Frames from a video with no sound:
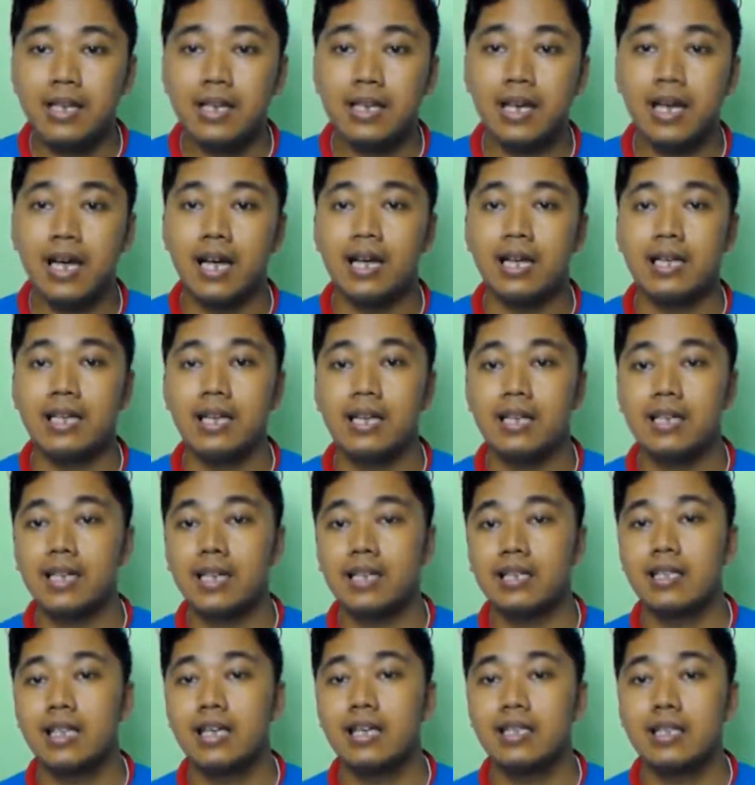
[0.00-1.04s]
nah yang
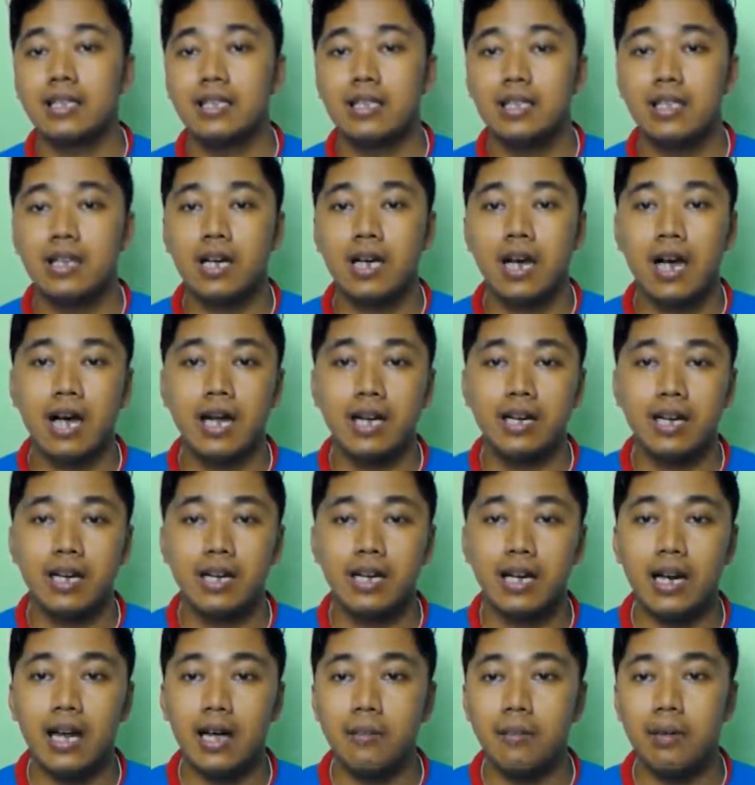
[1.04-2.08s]
datang ada
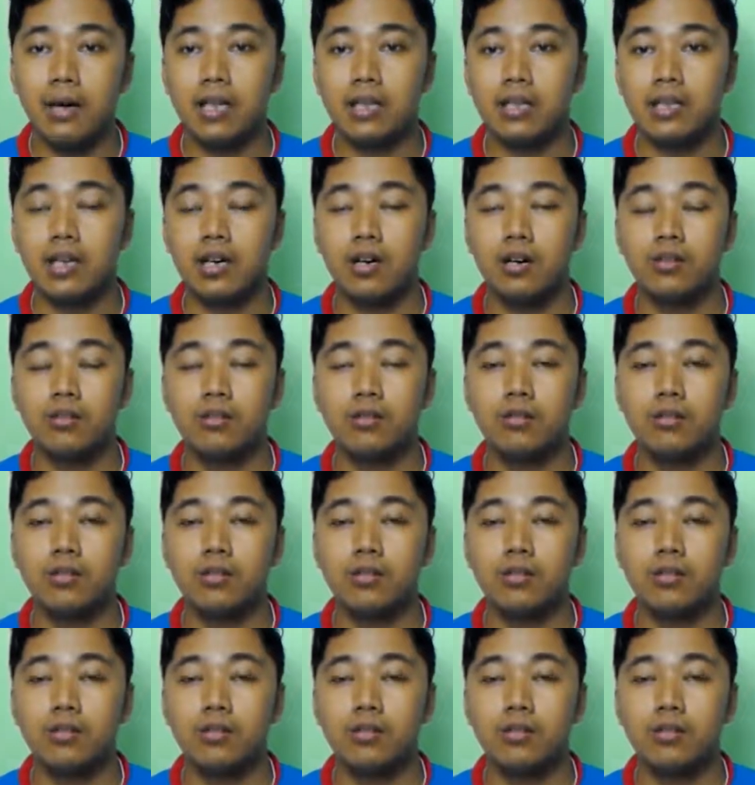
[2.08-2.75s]
6 atau